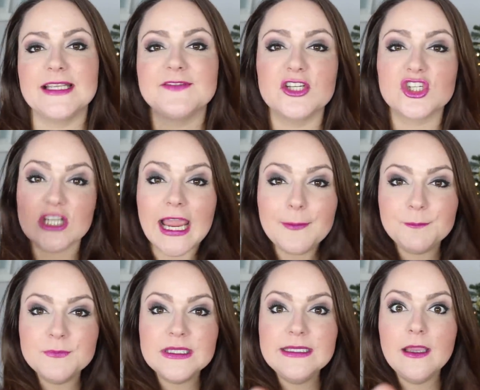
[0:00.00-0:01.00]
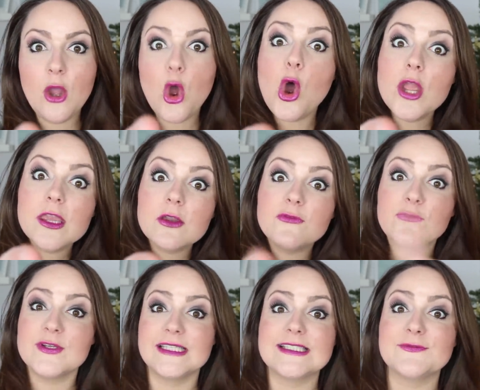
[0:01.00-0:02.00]
Deswegen schreibt mir eure
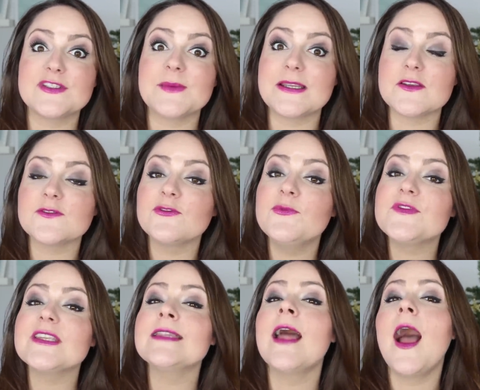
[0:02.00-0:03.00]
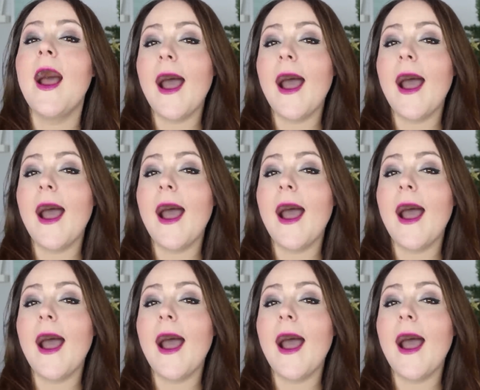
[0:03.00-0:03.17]
Vorsätze für 2015